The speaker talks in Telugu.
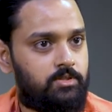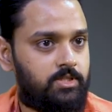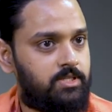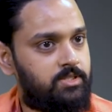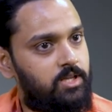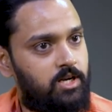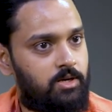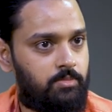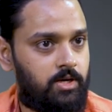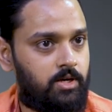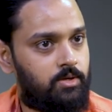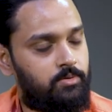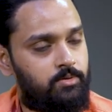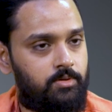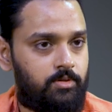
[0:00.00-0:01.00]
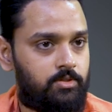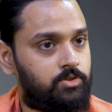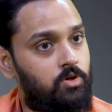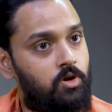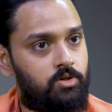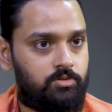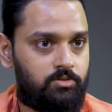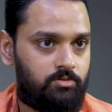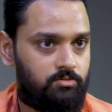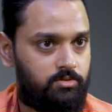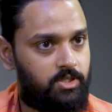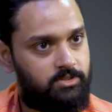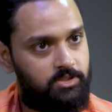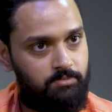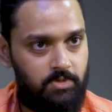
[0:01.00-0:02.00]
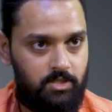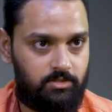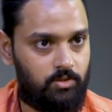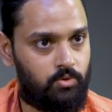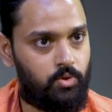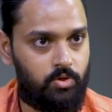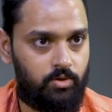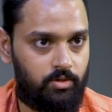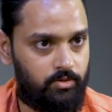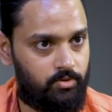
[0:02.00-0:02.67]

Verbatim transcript: చేశారనమాట సాంగ్స్ నిక్సన్ మాస్టర్ కొరియో